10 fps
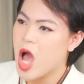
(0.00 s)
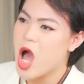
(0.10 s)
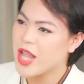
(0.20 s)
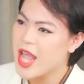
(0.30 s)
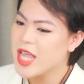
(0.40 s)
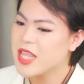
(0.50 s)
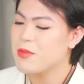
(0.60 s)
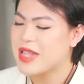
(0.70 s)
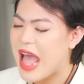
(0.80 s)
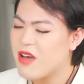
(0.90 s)
có đấy nhưng
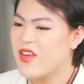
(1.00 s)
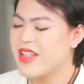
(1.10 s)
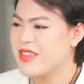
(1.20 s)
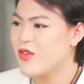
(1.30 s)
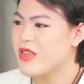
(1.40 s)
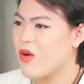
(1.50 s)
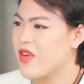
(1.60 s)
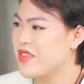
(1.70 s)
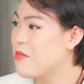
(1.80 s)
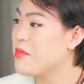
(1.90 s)
mà đa phần trêu chọc
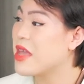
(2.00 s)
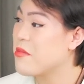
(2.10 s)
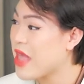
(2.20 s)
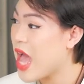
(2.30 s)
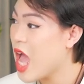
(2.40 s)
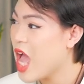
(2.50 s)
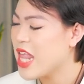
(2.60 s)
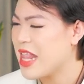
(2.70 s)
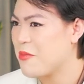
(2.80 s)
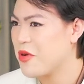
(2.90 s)
với châm biếm nha
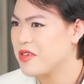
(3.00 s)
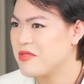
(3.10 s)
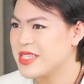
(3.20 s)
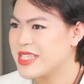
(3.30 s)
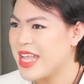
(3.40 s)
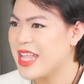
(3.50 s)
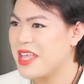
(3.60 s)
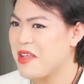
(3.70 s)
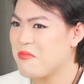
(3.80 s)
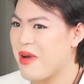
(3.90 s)
là mọi người sẽ thể
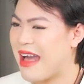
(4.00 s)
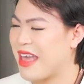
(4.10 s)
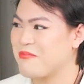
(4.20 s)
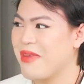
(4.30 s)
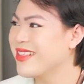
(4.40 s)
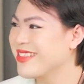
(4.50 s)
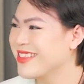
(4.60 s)
hiện bằng ánh mắt